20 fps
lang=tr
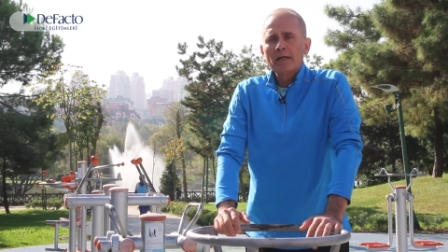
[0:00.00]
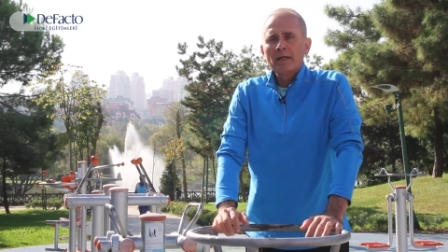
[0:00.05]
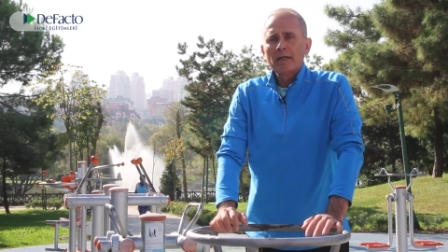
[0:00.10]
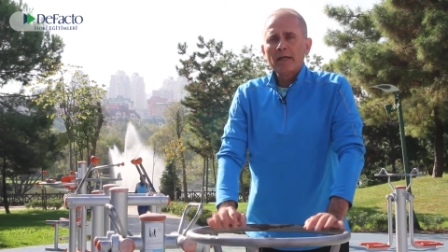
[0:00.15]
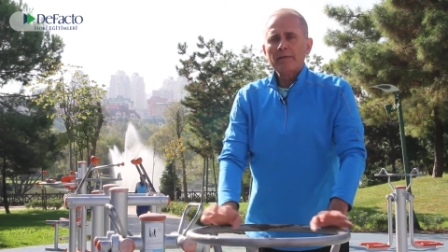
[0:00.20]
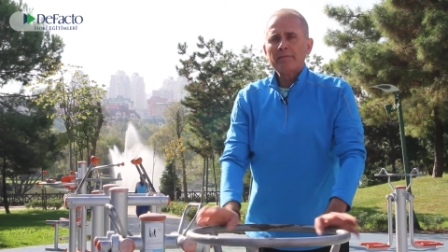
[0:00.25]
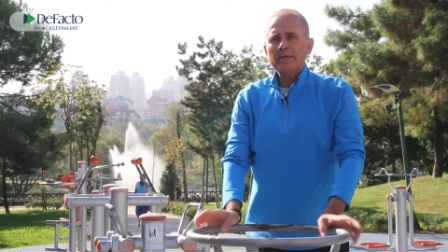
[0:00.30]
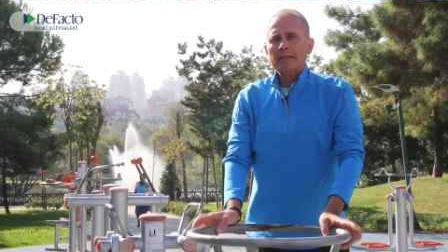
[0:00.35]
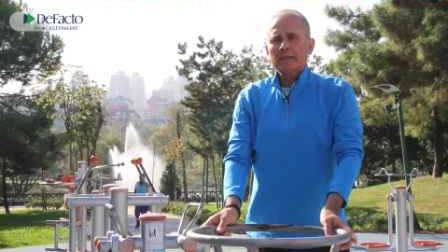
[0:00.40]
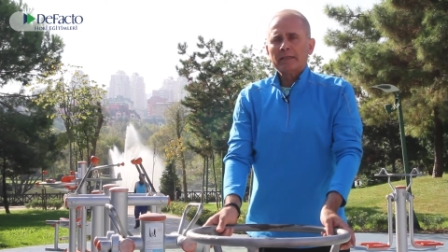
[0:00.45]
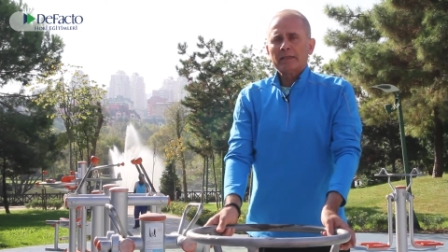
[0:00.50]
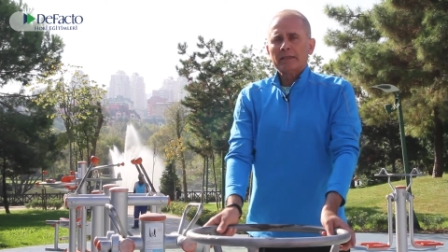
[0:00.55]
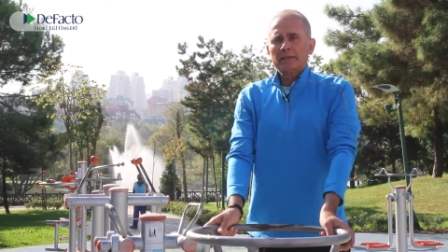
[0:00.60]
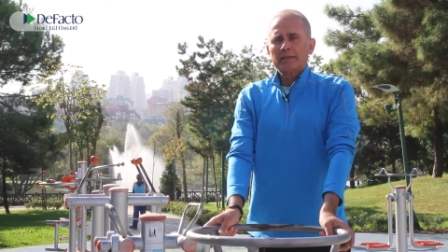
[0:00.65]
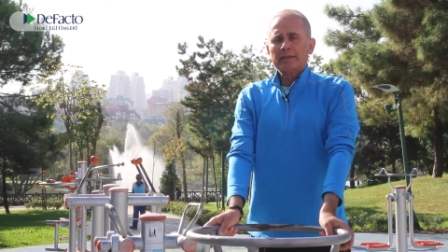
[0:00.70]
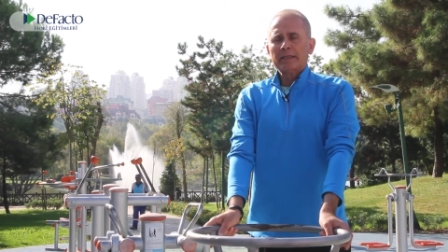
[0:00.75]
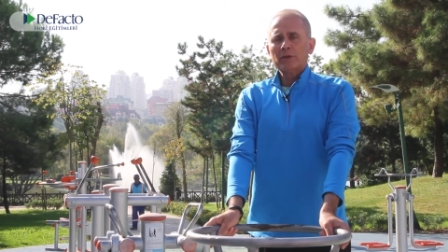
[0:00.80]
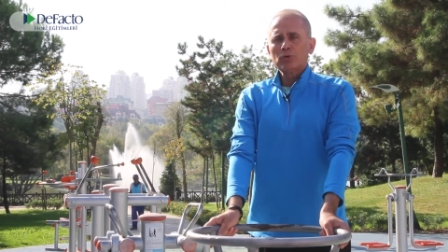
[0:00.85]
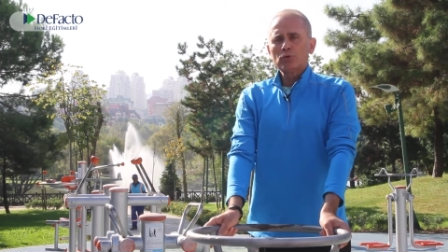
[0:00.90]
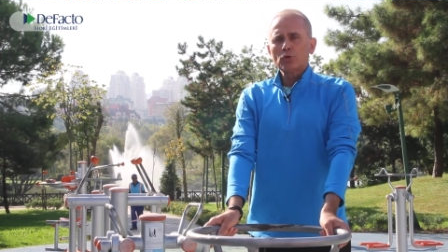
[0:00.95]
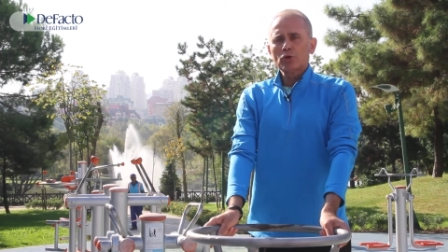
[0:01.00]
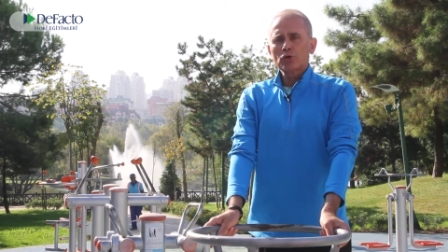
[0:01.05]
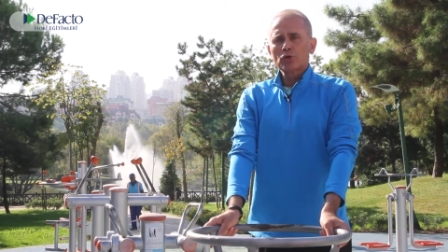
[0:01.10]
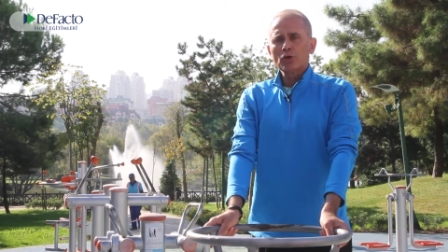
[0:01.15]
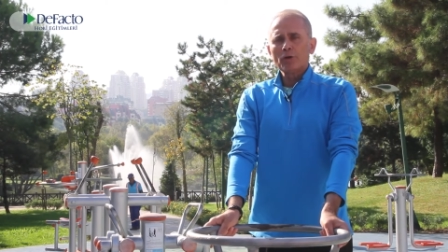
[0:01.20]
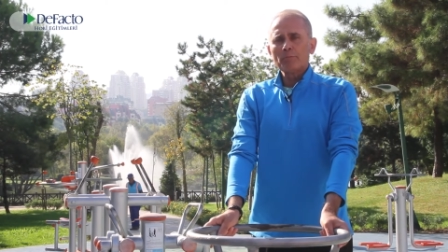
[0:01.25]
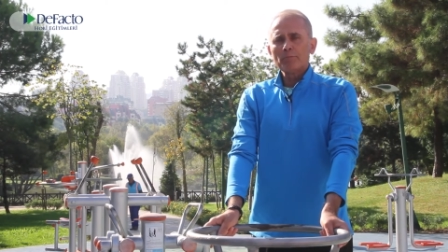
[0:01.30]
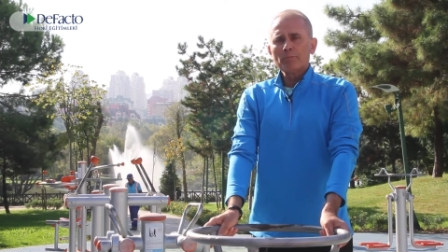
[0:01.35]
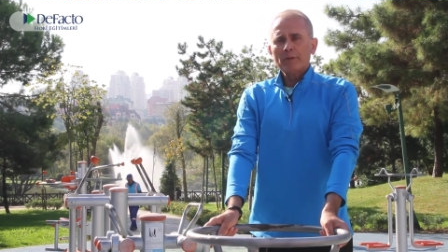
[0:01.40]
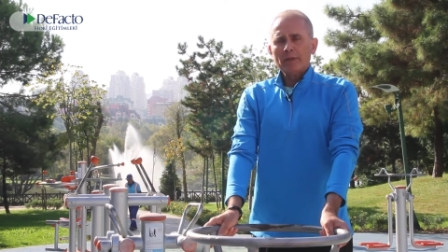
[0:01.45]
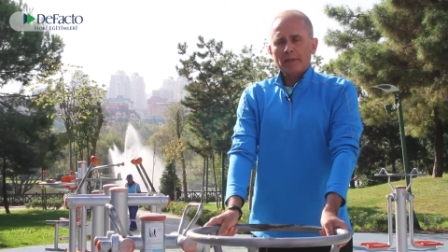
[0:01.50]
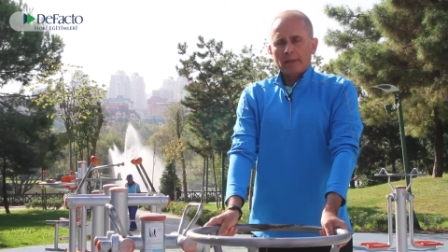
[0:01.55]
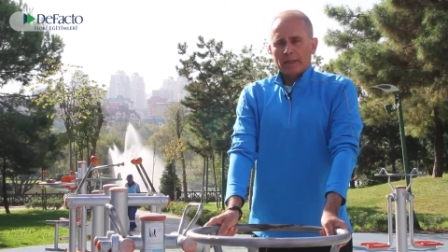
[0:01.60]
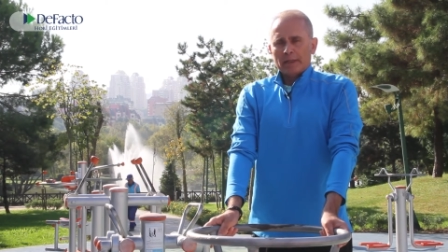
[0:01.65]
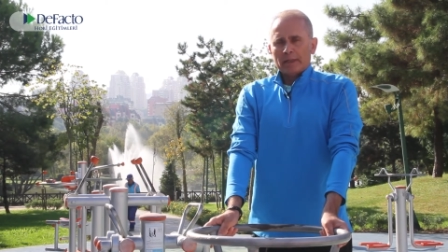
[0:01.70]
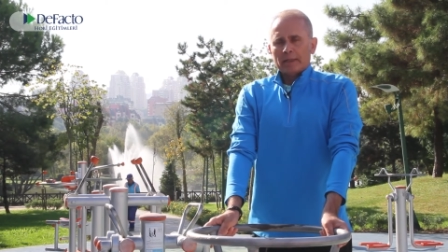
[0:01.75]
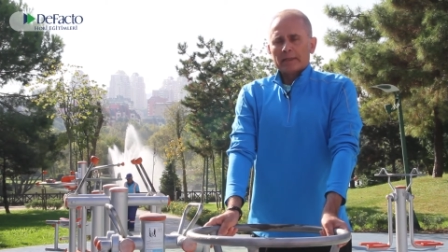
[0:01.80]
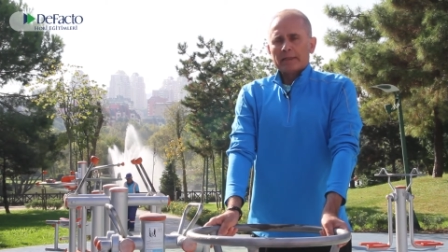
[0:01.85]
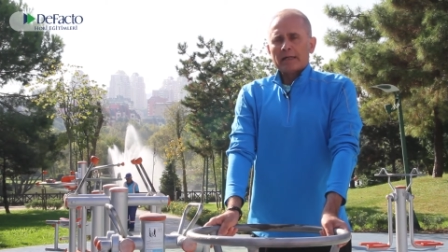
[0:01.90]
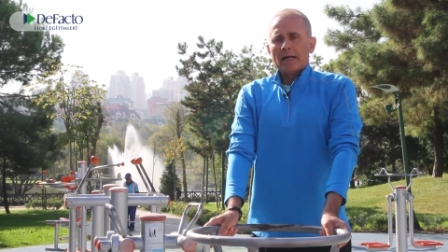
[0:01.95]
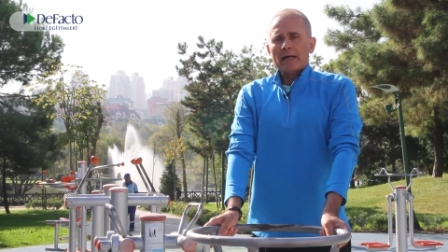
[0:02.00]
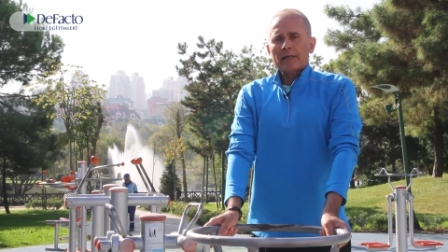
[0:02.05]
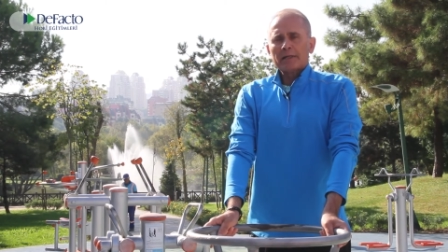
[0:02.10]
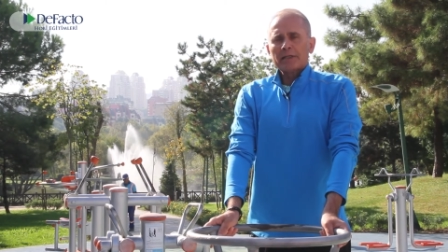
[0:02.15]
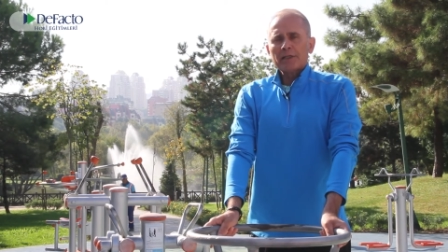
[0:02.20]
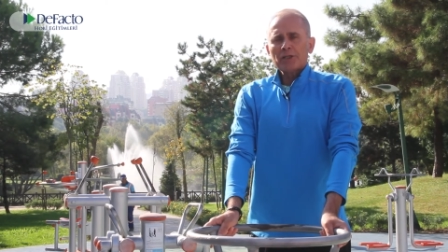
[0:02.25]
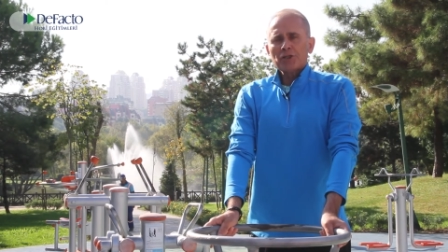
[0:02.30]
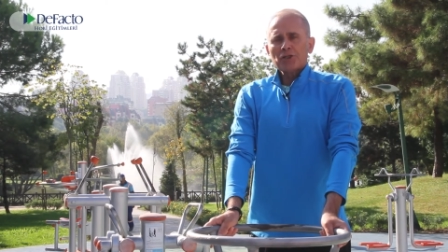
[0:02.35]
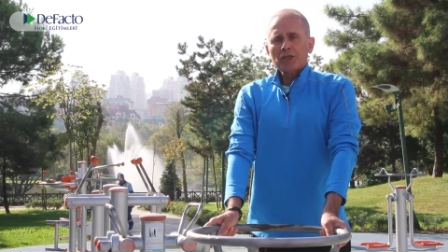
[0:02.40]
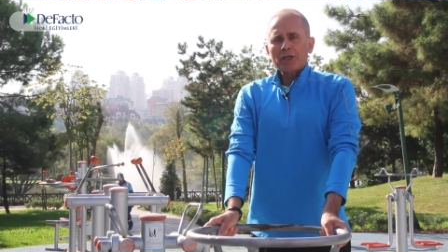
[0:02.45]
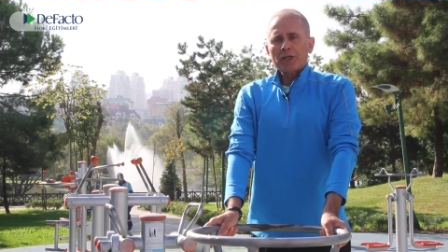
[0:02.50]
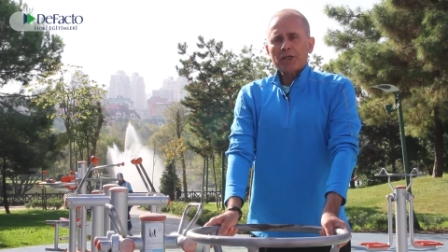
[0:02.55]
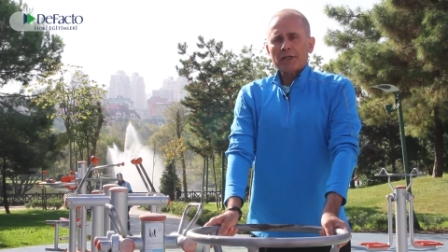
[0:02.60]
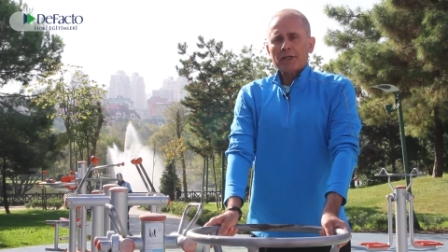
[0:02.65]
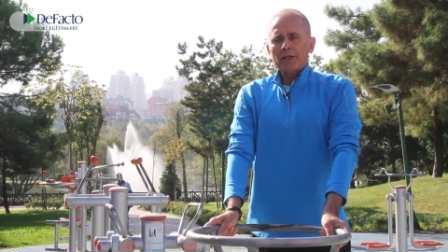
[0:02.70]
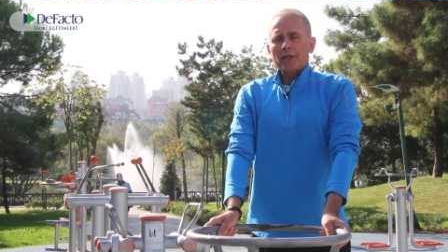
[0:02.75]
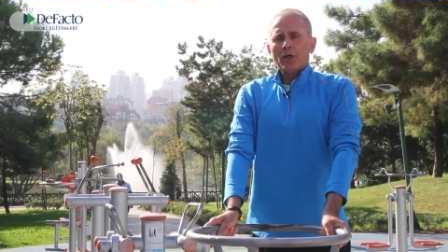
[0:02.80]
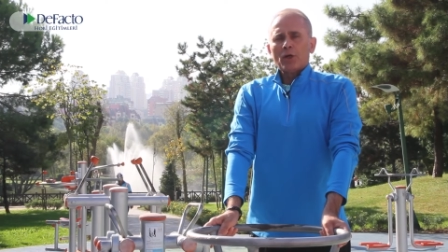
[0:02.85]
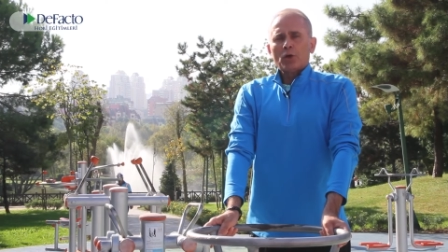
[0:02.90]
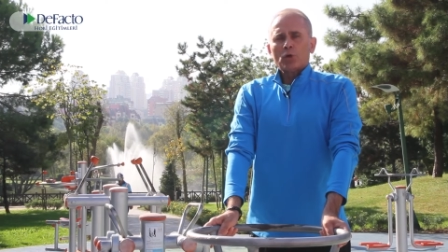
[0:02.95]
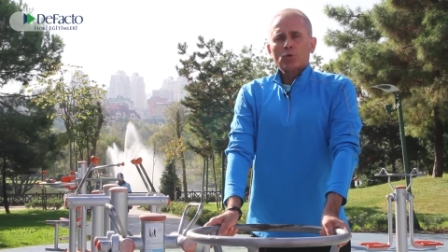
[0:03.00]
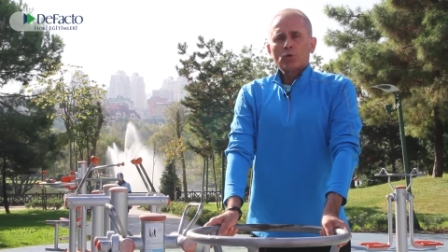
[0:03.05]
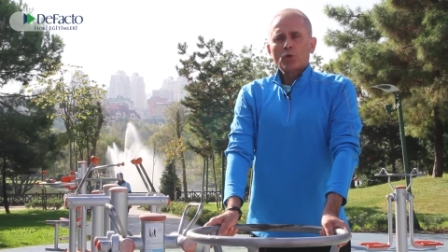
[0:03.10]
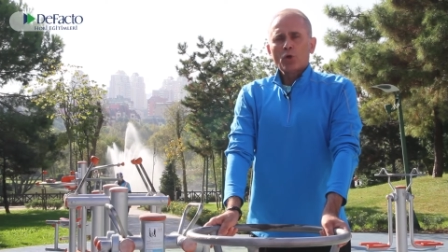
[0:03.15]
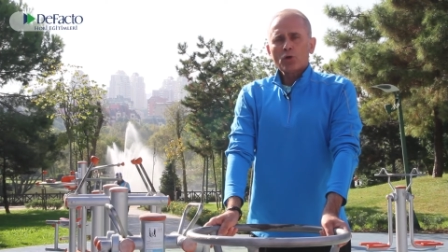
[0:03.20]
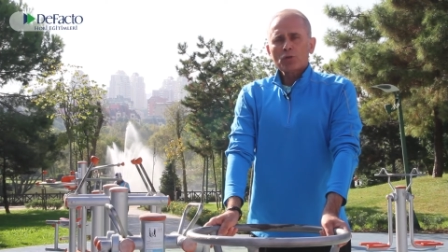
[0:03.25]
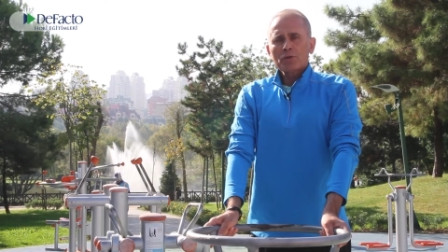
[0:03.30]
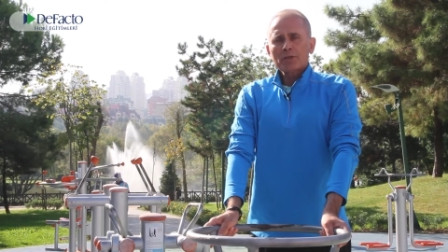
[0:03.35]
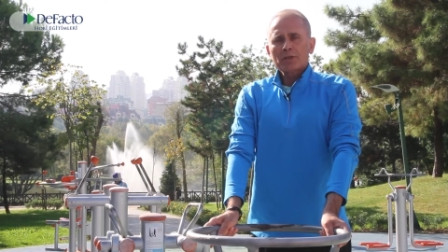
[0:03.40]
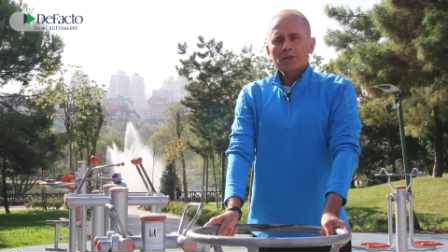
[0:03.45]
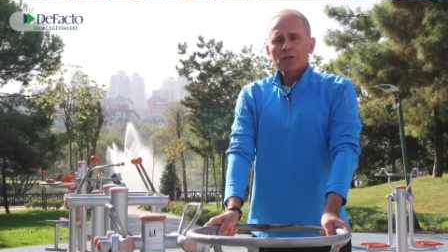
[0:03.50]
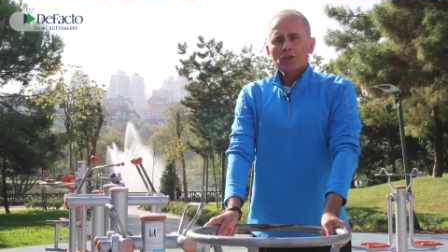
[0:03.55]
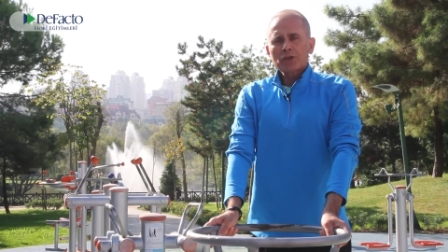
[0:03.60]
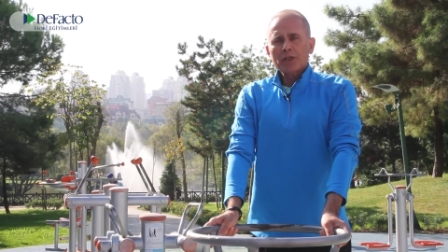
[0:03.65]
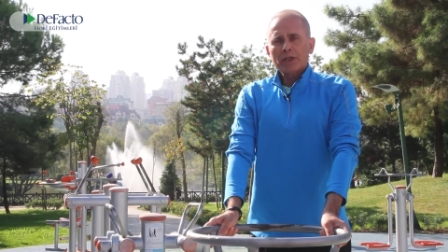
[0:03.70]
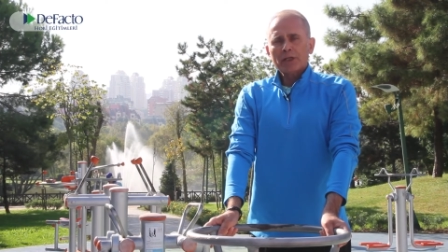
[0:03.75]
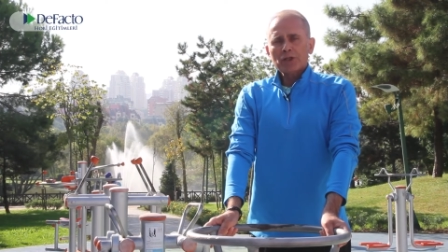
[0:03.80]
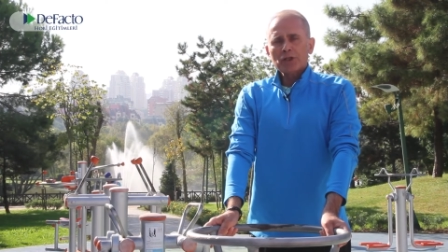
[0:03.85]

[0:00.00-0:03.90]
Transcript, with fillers: Evet dik durdum, karnı içeri, göğsü dışarı